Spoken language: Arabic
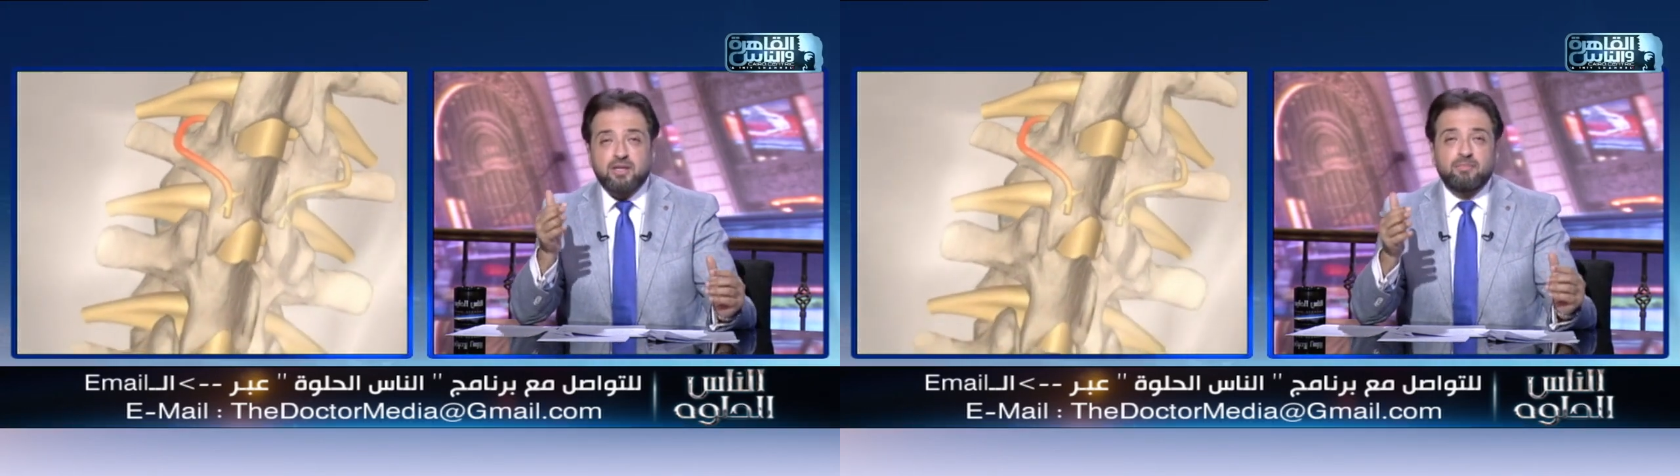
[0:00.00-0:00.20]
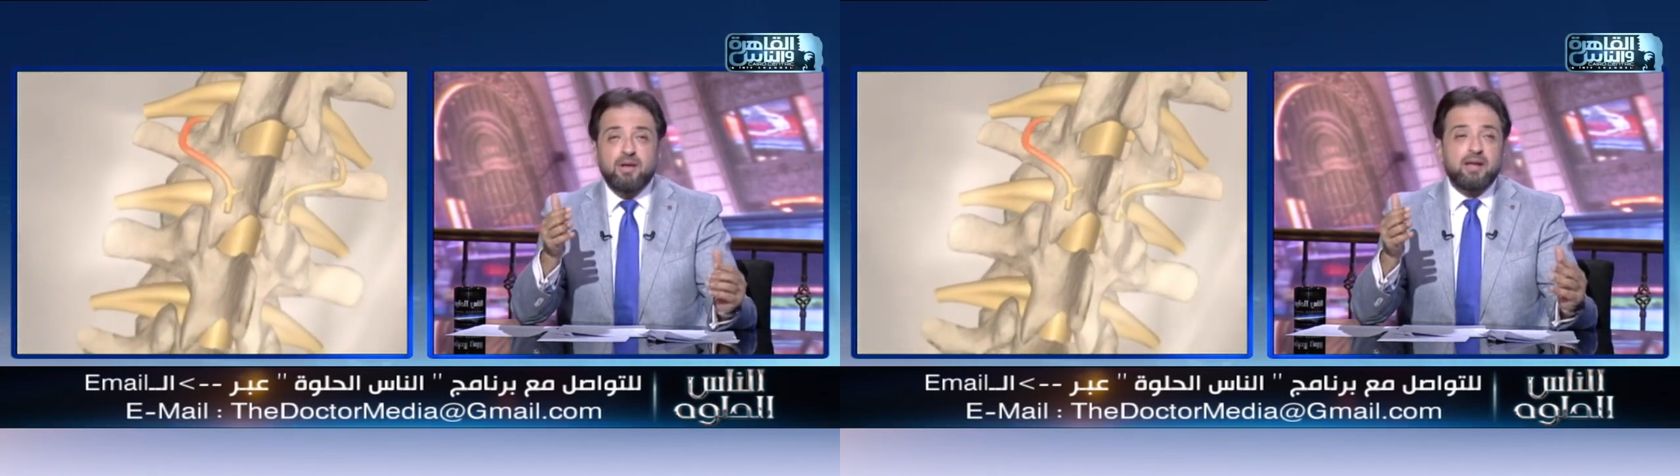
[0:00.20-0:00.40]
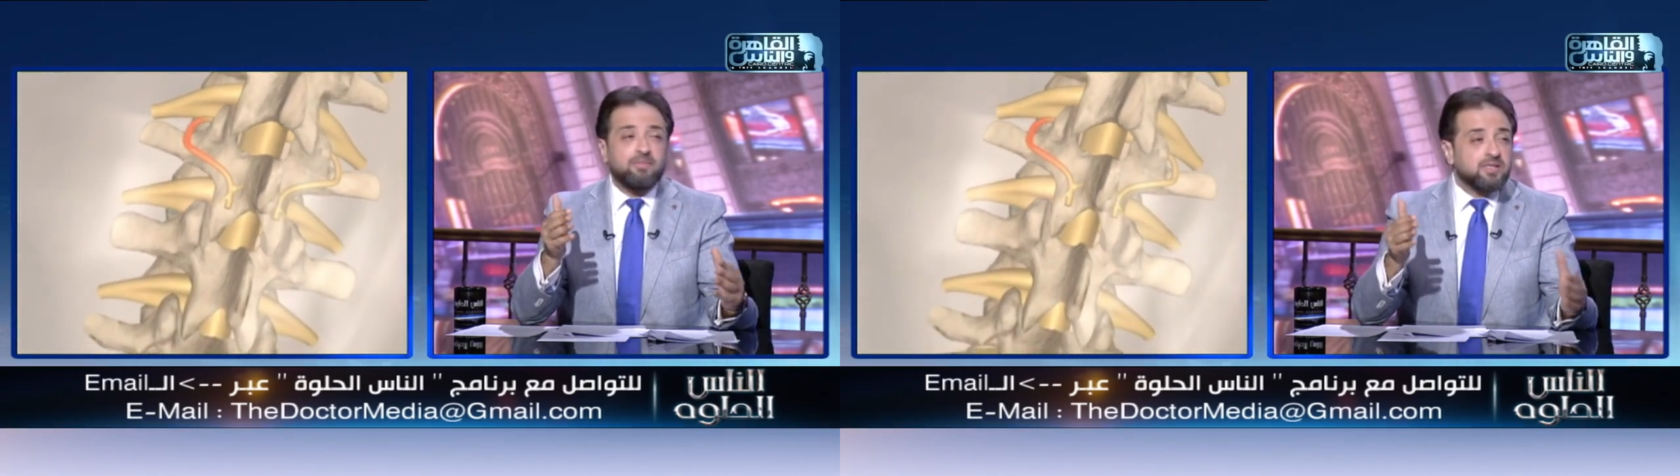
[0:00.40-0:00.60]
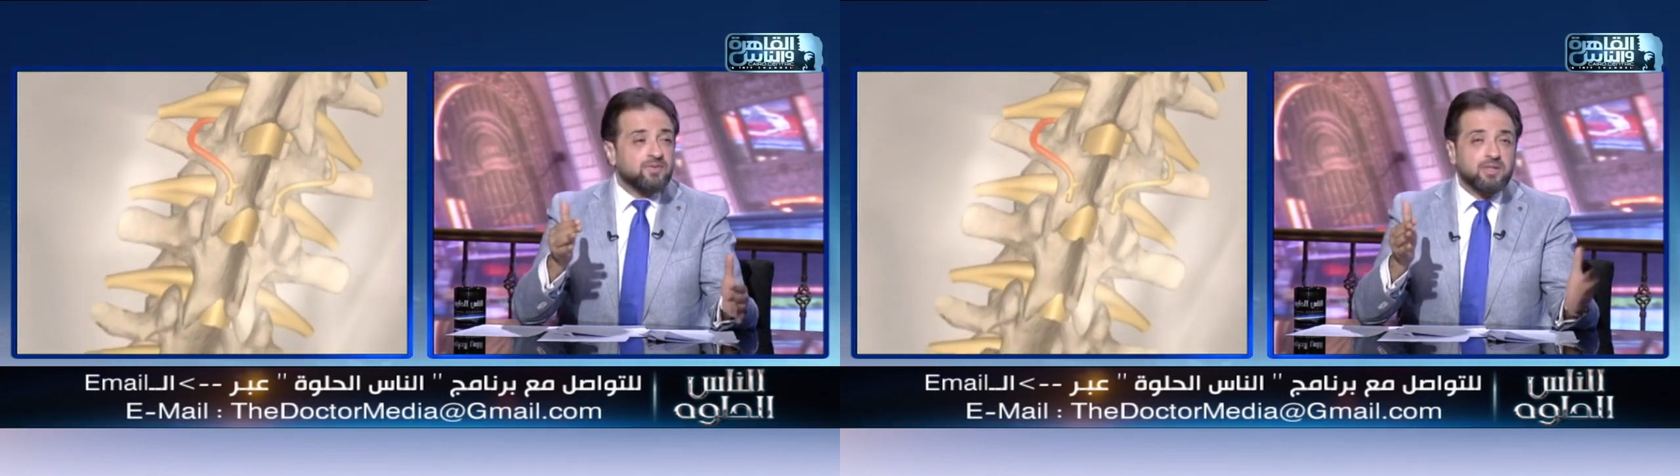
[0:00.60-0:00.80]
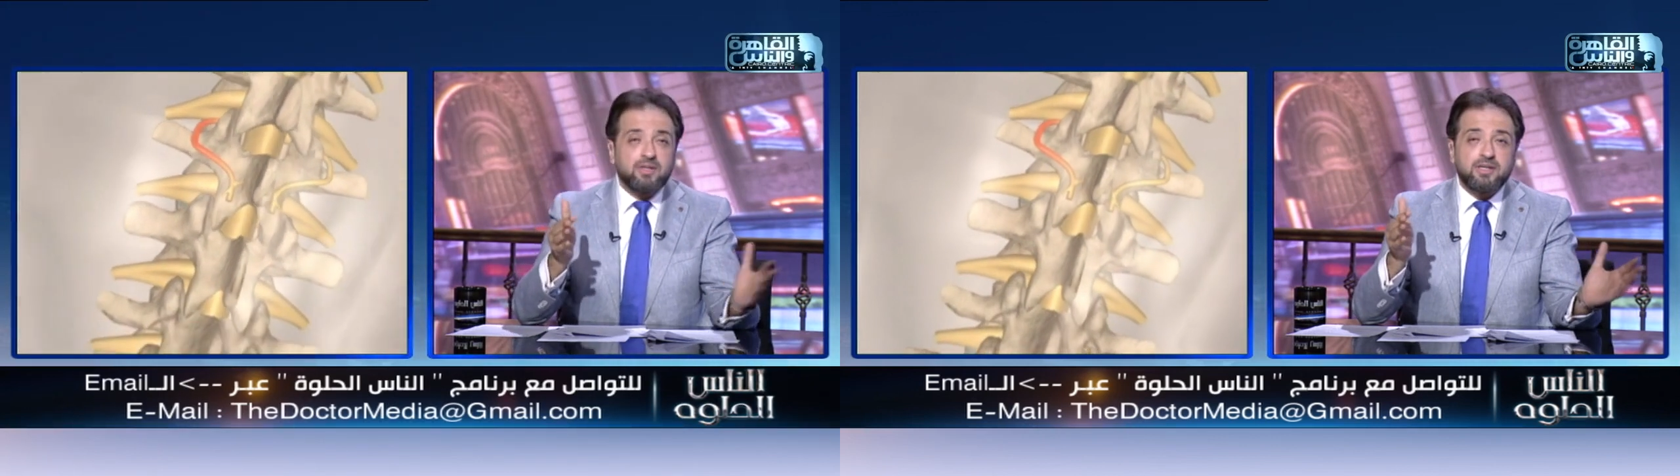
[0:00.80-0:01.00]
طب ما الام
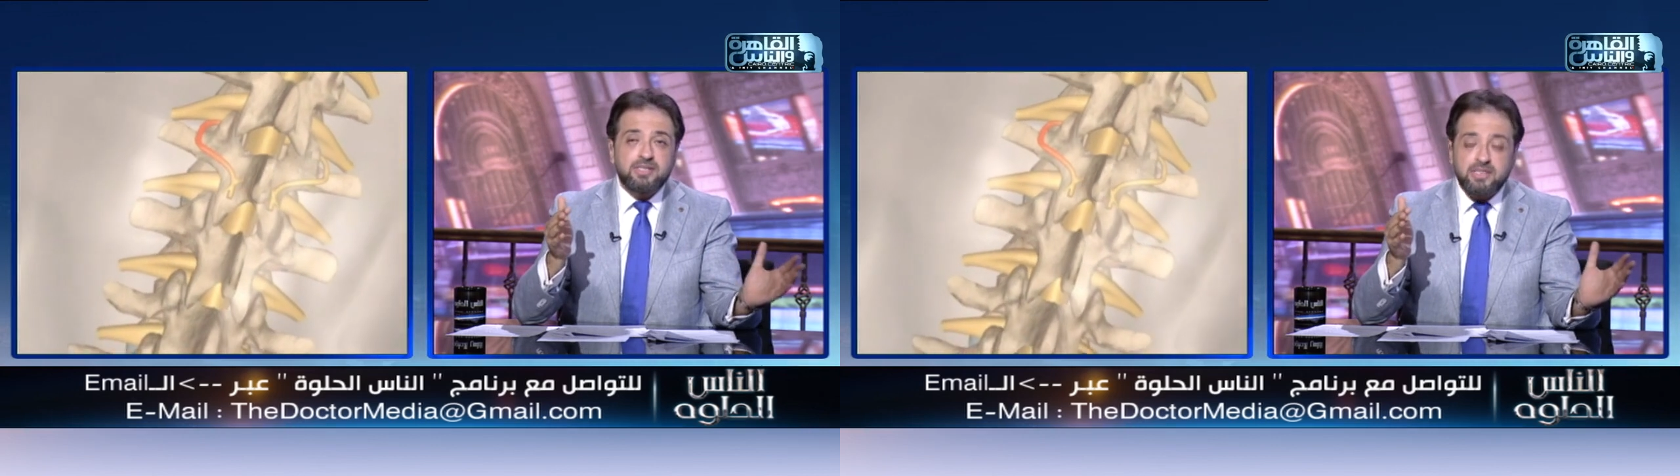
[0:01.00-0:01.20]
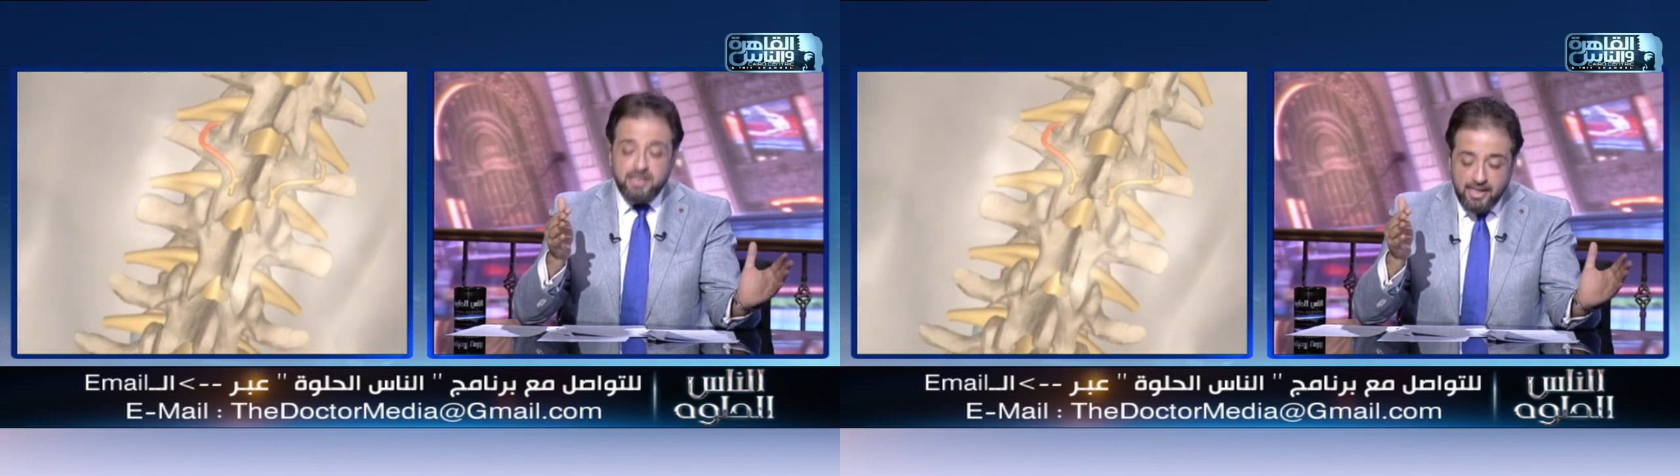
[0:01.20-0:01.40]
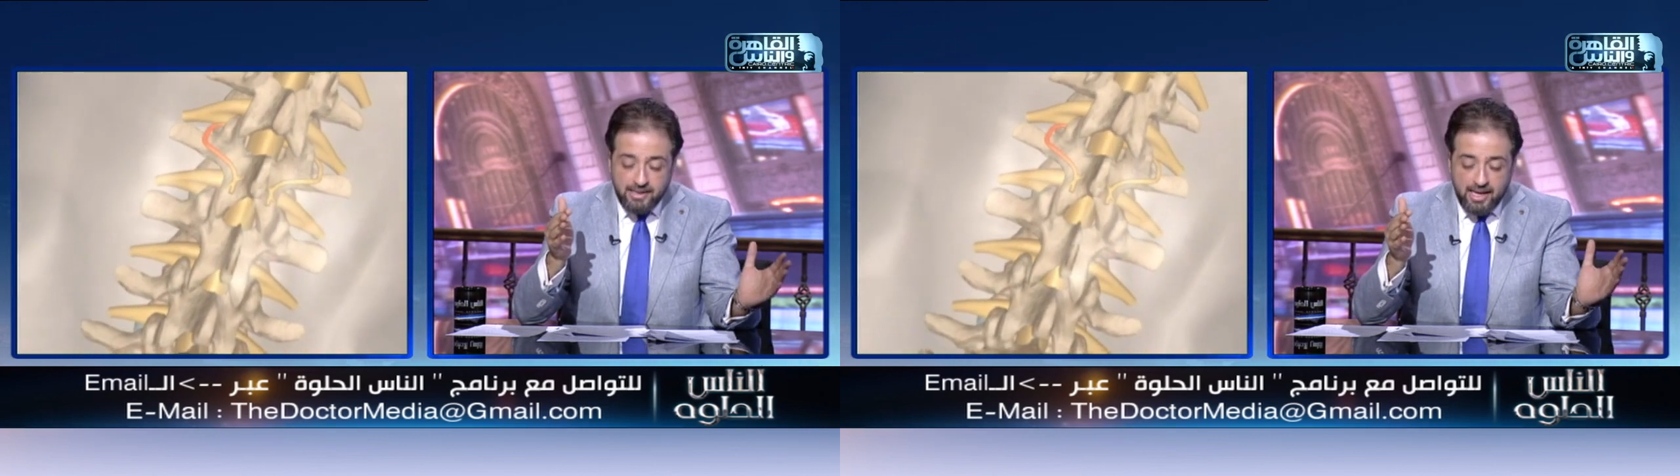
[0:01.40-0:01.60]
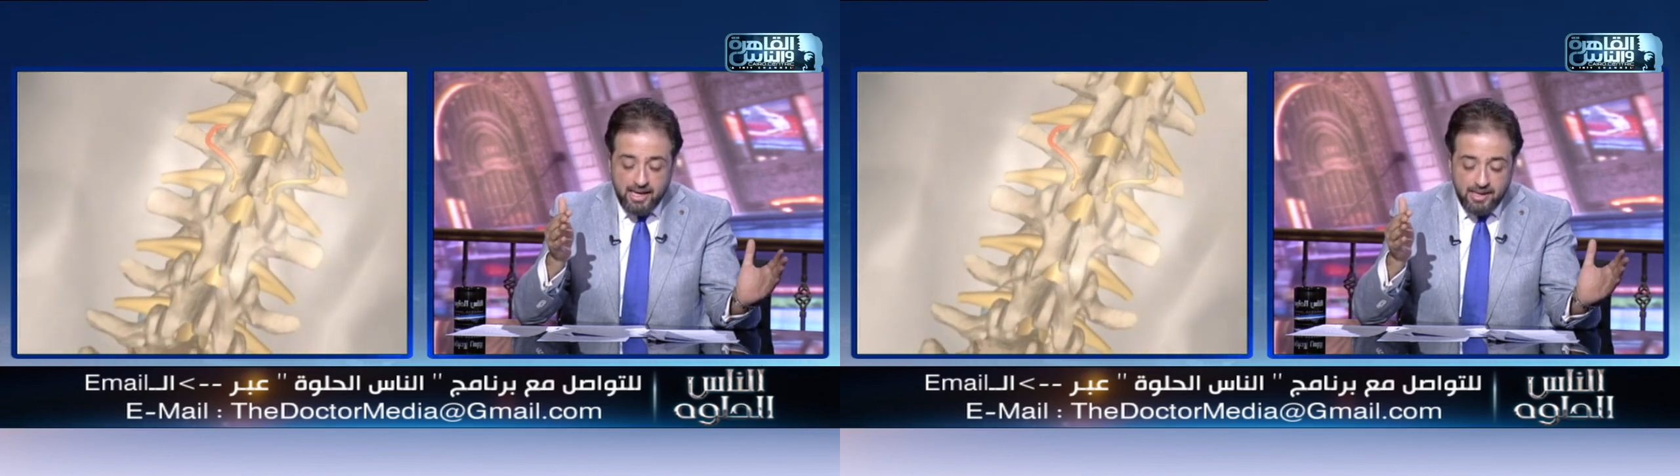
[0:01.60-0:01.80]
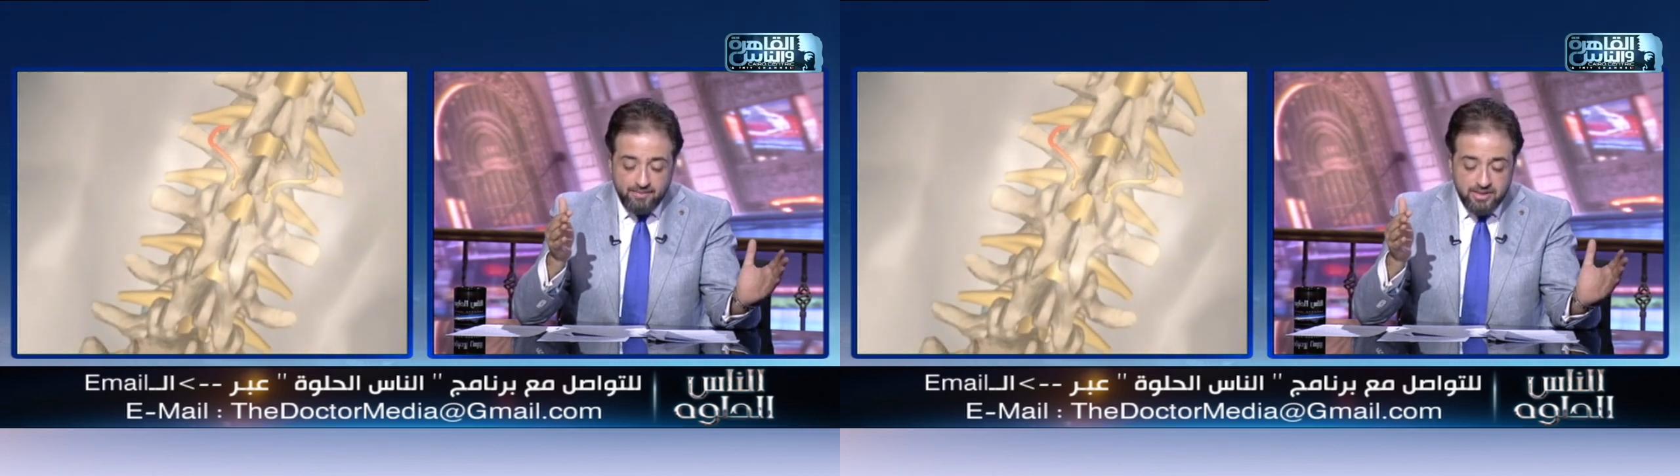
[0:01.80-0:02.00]
اسفل الظهر ناس كتير
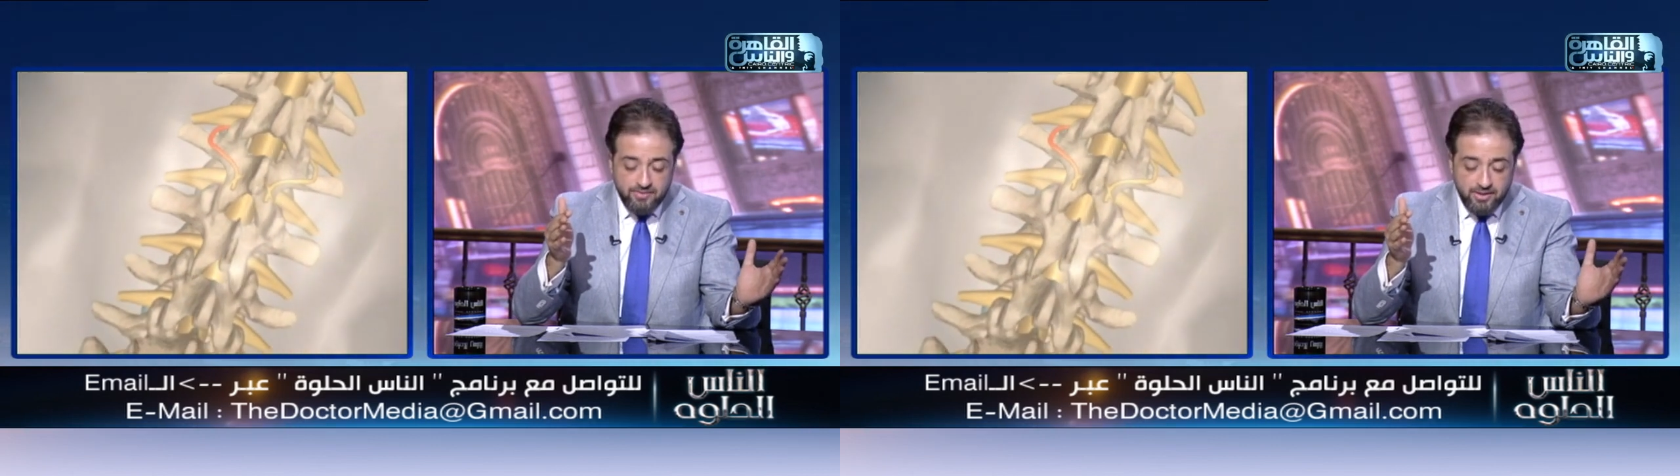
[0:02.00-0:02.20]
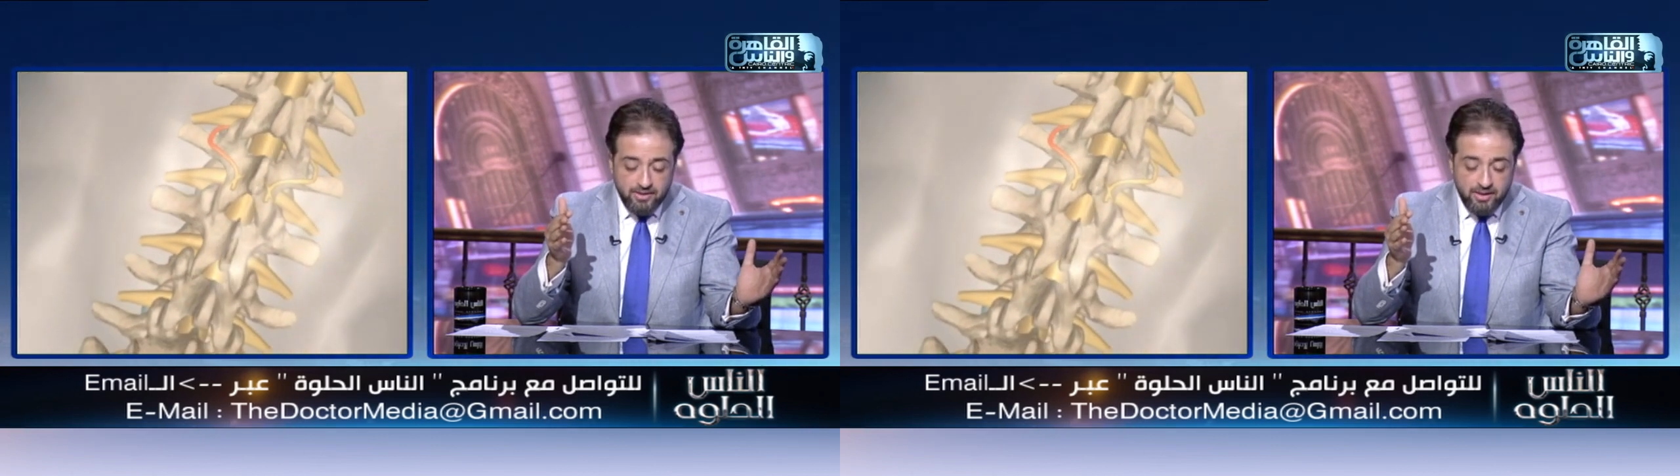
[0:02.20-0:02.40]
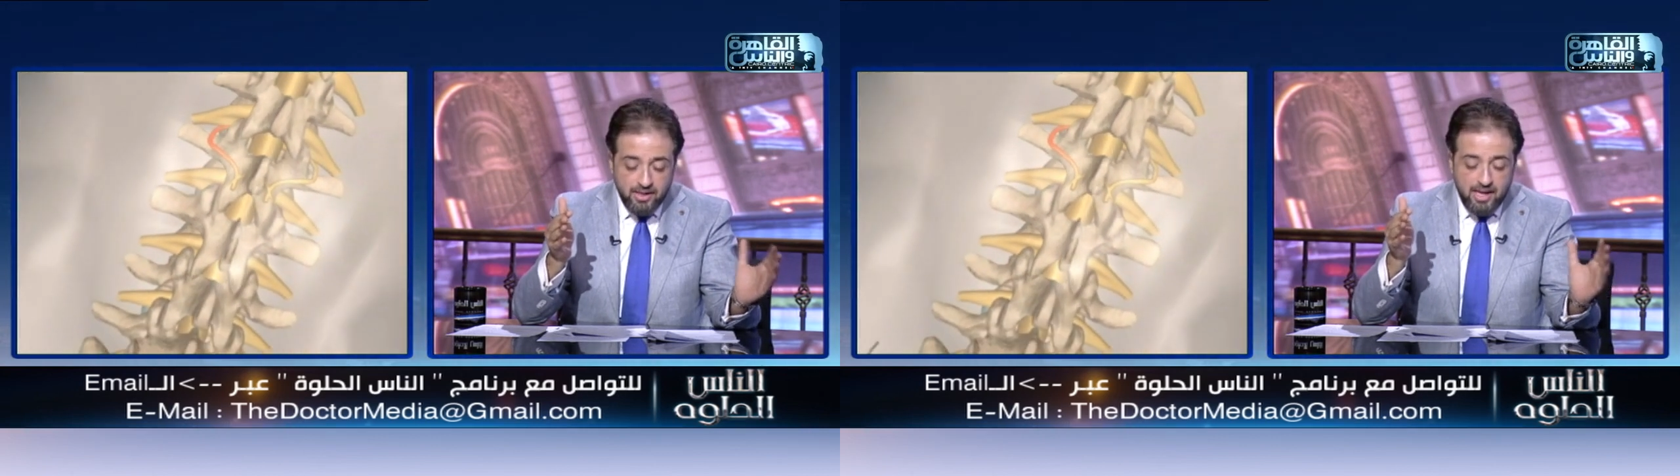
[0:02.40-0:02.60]
عندها الام اسفل الظهر